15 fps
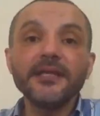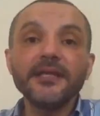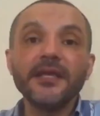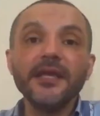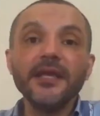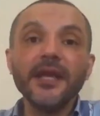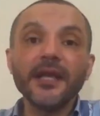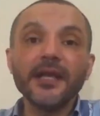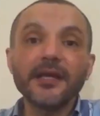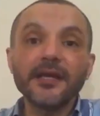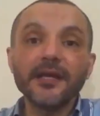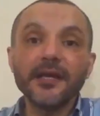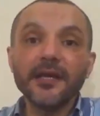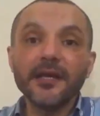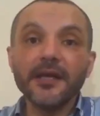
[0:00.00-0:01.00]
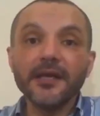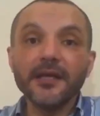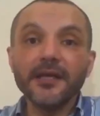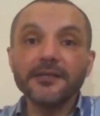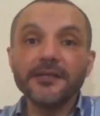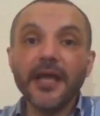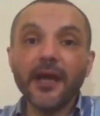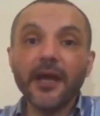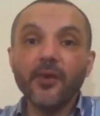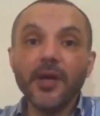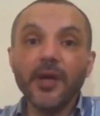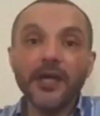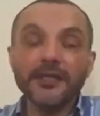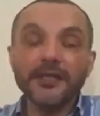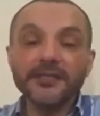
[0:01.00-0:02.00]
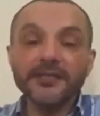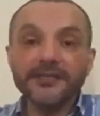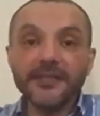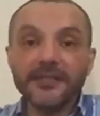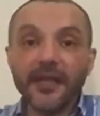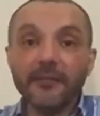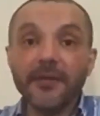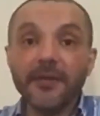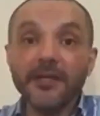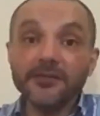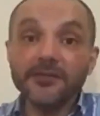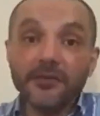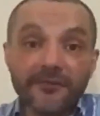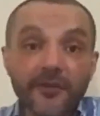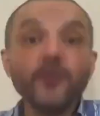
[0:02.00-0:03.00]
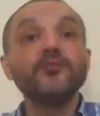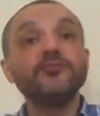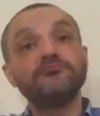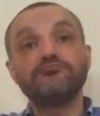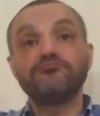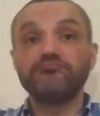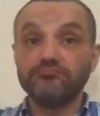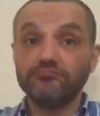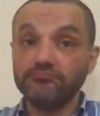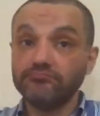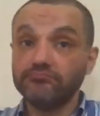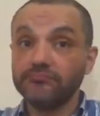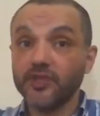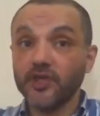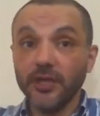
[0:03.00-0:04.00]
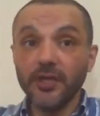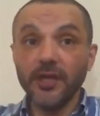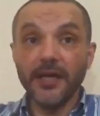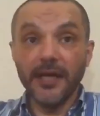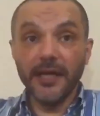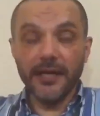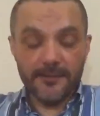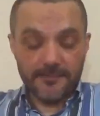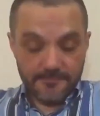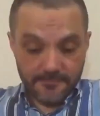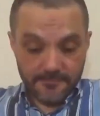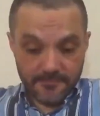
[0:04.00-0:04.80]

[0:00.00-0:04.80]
يجي لك آه، دعوه ان انت تعمل انترفيو مش كده ولا ايه؟